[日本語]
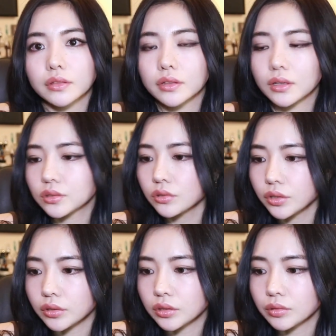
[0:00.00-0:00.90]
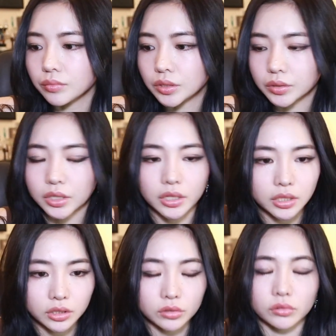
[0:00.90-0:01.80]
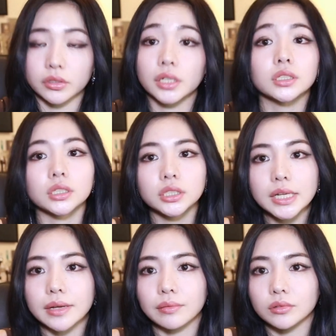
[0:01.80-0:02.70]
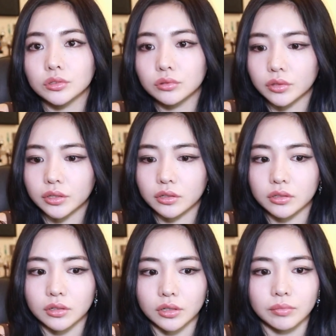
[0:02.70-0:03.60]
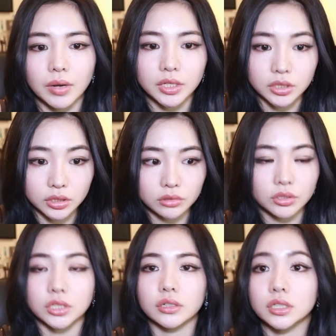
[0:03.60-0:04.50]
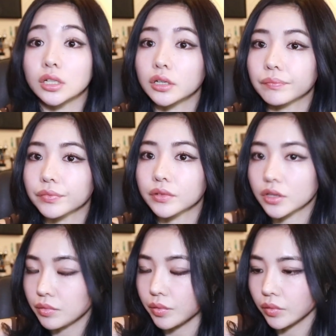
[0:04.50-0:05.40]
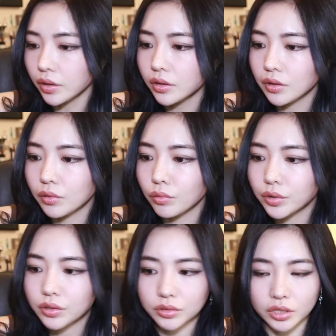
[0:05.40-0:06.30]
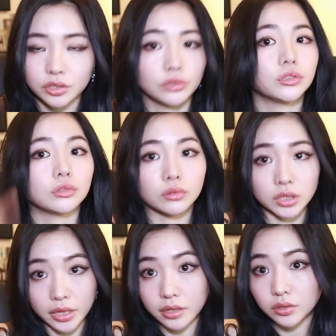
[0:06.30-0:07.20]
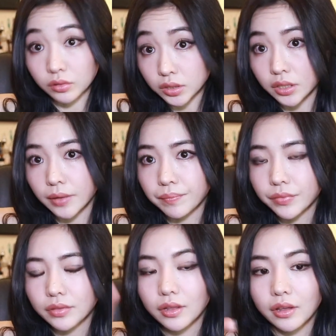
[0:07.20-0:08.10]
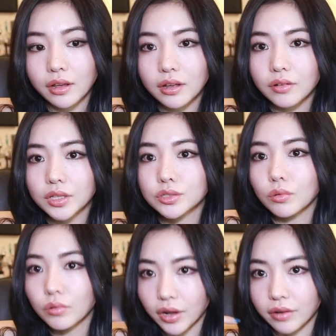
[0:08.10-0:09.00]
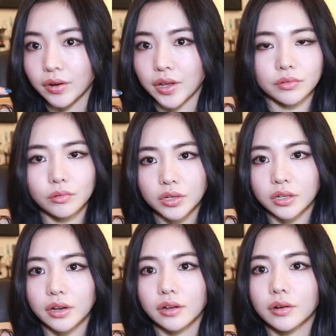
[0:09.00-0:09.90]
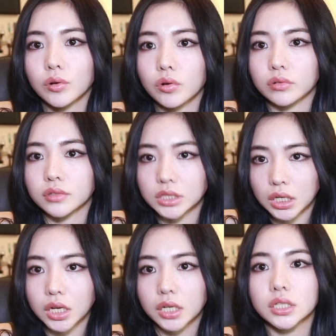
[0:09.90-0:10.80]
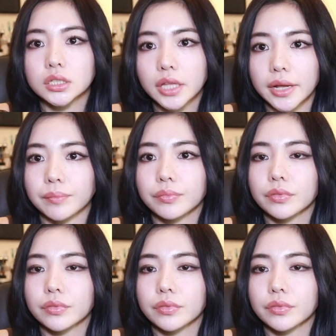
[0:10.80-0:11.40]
ですごいめちゃめちゃいい人と出会ったしすごいなんか毎日すごい幸せな日々をね遅れてるじゃん一緒に過ごして過ごせてで結果私オーライなわけやん大きな恋愛を23回やって